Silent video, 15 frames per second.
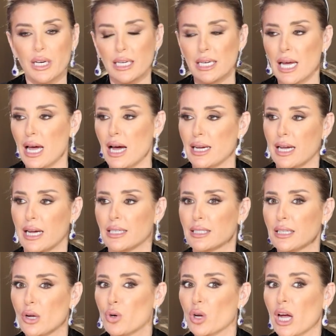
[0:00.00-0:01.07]
في خناقه يعني
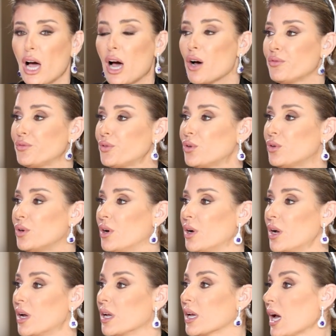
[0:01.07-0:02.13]
طلع صيت
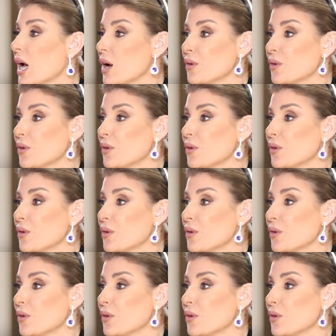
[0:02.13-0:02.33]
طلع صيت